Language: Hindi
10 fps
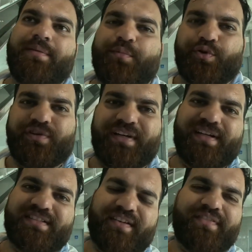मोनो रेल
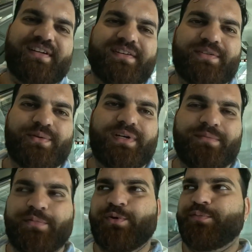का सफ़र करते हुए
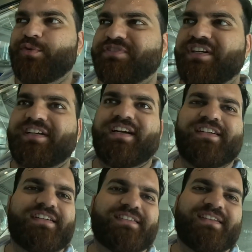हम लोग पहुँच गए अटलांटिस